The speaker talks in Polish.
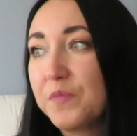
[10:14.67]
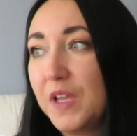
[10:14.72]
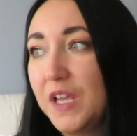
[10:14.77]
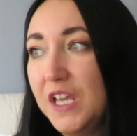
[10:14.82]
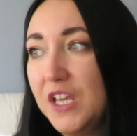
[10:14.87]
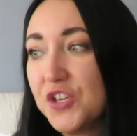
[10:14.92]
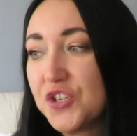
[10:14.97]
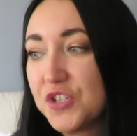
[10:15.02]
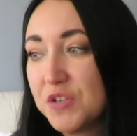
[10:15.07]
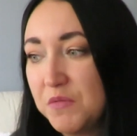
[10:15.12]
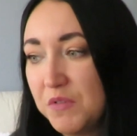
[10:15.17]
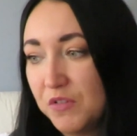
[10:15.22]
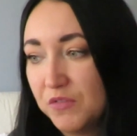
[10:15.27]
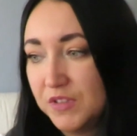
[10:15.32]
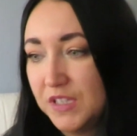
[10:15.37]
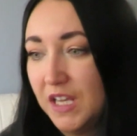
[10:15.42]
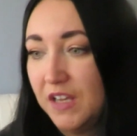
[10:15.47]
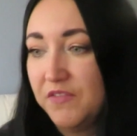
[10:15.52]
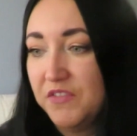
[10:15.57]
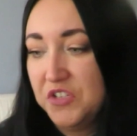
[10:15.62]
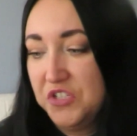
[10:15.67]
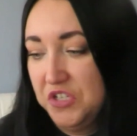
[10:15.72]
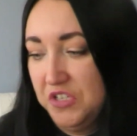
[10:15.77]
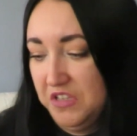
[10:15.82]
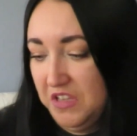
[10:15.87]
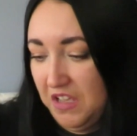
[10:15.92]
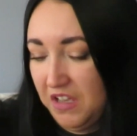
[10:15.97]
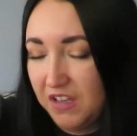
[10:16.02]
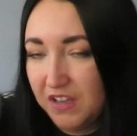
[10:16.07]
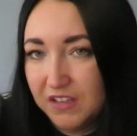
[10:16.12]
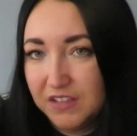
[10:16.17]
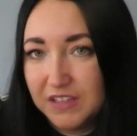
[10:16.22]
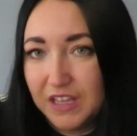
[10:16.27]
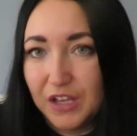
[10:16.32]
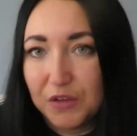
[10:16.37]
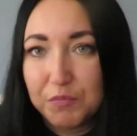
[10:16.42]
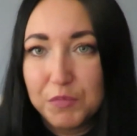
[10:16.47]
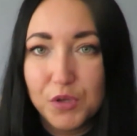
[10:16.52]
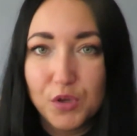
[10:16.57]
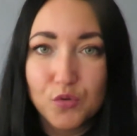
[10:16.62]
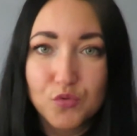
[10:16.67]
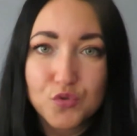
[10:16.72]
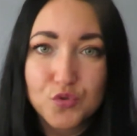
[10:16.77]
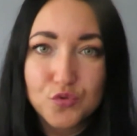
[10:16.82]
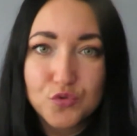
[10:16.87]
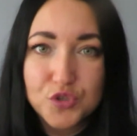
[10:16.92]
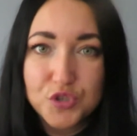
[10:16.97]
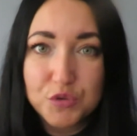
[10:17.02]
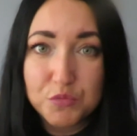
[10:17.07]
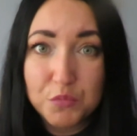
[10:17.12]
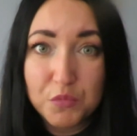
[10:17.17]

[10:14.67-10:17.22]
jeszcze miał tak, wiecie, tak, tak mi ją rzucił,